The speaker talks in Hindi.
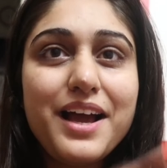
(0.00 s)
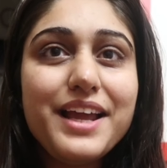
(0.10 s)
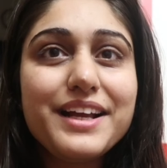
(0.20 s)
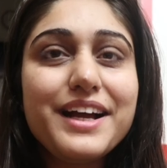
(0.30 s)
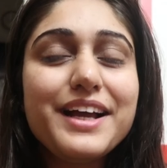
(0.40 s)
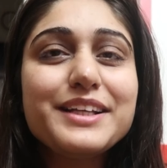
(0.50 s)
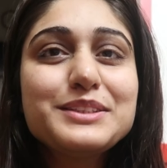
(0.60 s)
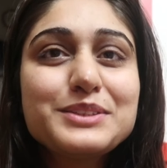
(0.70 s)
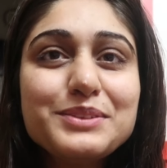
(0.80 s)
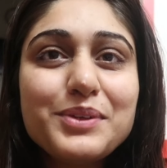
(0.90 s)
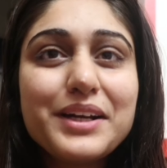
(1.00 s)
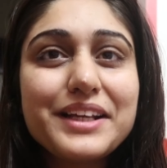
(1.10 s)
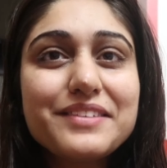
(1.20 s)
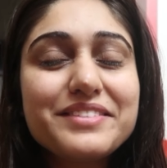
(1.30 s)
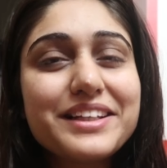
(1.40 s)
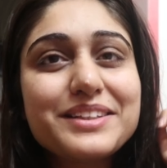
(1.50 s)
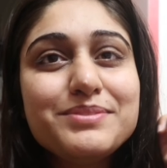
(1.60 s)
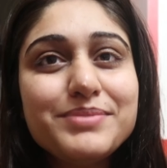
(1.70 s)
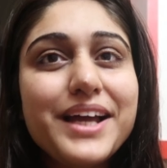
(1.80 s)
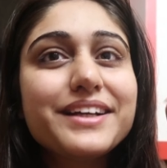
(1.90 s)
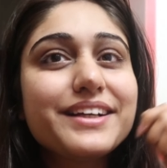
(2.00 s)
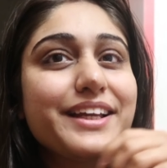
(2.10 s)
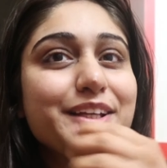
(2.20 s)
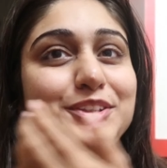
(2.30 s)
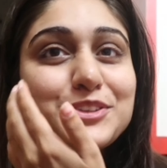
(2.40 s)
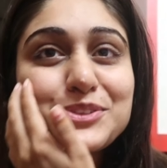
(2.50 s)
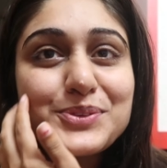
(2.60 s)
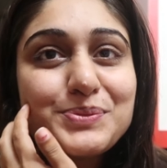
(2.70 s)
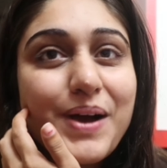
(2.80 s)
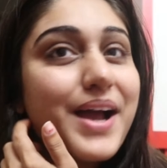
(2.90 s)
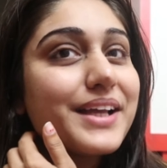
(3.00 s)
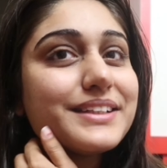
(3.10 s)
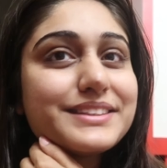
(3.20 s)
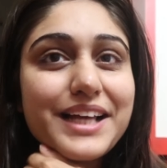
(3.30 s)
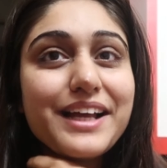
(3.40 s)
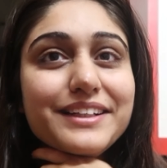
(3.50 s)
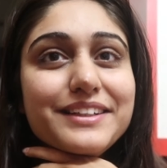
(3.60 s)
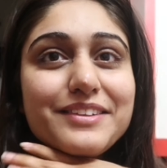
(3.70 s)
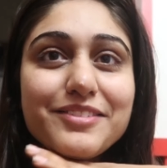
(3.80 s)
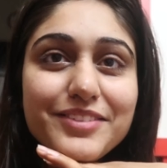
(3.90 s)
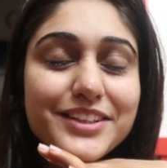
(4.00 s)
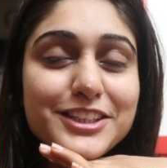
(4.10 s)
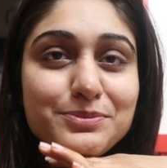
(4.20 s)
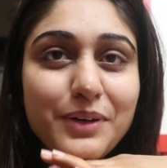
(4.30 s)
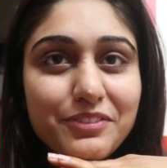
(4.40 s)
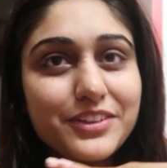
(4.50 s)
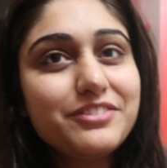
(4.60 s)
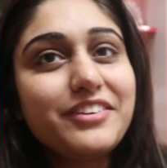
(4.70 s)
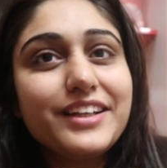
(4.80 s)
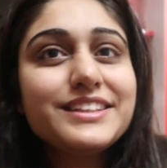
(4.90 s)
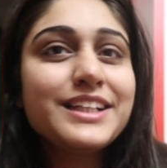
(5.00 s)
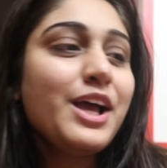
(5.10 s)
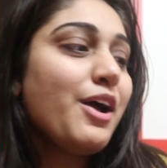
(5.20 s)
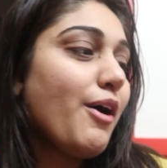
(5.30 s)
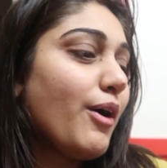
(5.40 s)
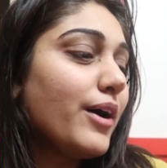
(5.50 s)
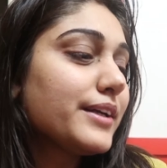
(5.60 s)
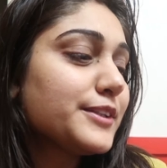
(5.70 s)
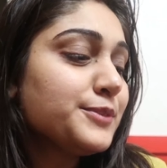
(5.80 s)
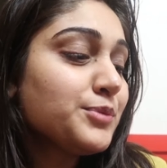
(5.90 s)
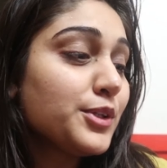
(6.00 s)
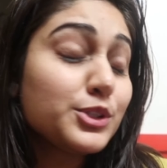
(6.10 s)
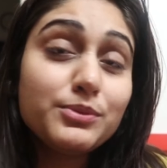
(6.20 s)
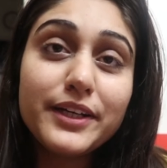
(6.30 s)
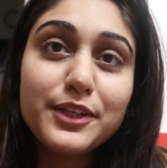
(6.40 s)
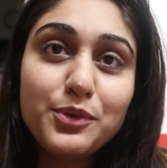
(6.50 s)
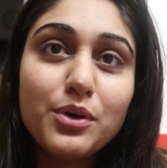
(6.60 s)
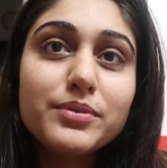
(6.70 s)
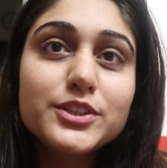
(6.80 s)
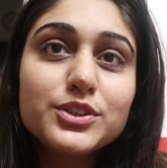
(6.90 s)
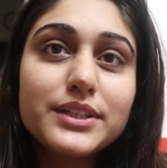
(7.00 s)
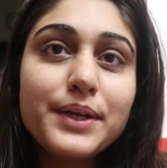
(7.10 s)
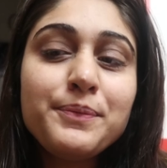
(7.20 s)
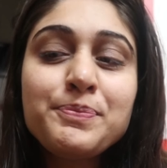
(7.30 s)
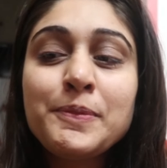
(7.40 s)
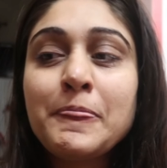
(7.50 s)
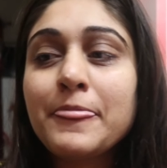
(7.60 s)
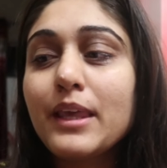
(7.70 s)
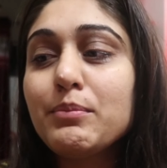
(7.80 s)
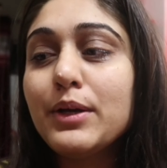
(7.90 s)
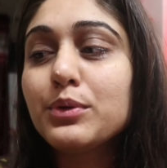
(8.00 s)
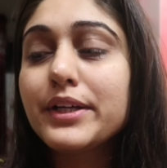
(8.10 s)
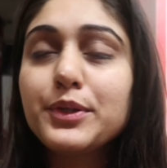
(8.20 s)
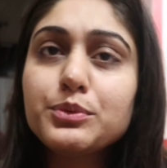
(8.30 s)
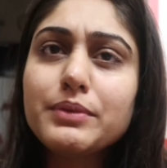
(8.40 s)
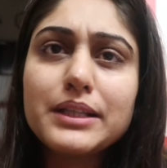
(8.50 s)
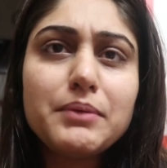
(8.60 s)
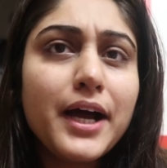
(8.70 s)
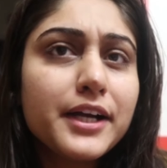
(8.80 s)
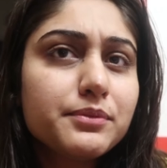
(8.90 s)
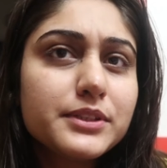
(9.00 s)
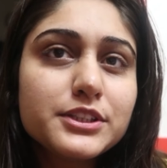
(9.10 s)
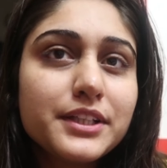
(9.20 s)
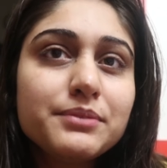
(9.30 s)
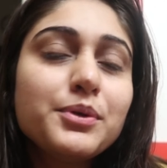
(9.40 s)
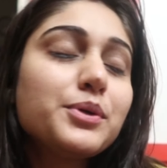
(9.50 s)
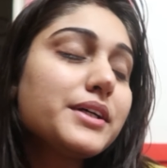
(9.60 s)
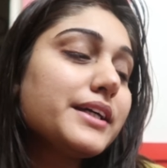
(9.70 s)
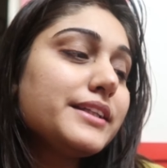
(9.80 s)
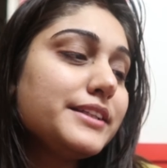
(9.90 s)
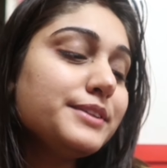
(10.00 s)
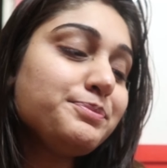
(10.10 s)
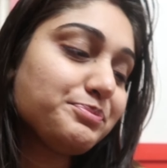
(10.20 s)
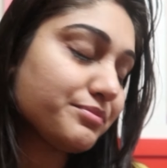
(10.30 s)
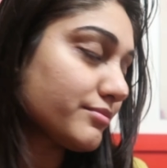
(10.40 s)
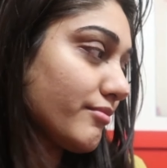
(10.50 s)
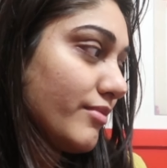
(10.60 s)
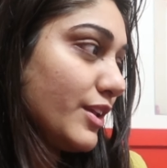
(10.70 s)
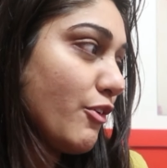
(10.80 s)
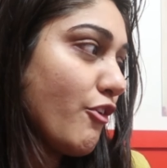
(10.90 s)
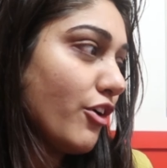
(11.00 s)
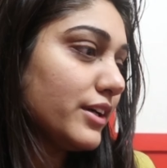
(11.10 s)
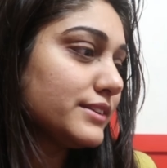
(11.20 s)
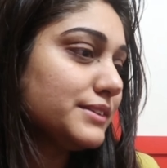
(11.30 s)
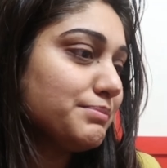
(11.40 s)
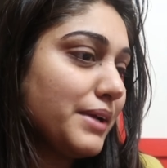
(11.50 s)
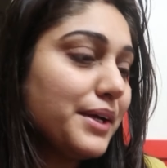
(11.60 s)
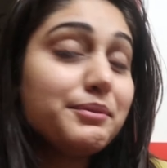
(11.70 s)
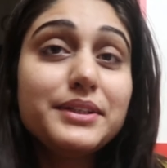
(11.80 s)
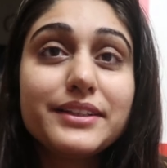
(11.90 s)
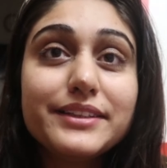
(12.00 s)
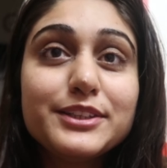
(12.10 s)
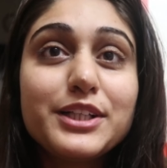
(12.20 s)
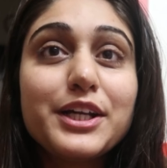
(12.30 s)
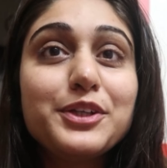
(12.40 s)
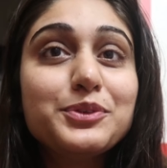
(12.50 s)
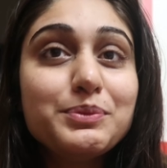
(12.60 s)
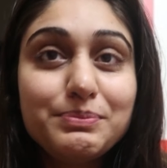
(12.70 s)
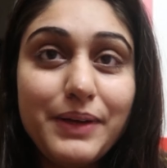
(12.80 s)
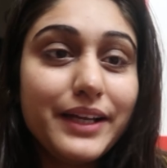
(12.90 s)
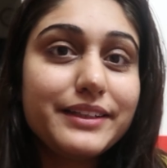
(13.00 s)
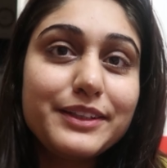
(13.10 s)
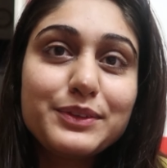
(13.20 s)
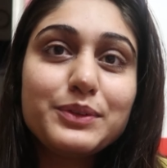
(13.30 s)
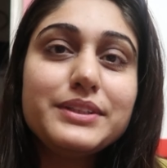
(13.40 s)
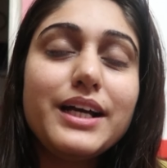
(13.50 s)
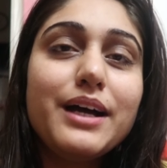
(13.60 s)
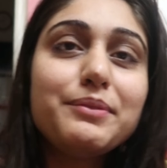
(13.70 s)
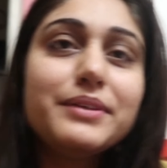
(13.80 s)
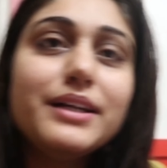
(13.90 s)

hi guys good morning welcome back again to my channel with this puffy face और सुबह के नौ बज रहे हैं मैं उठ गई हूँ मतलब आठ बजे करीब मैं उठ गई थी और मैं अभी करने जा रही हूँ पैकिंग तो यहाँ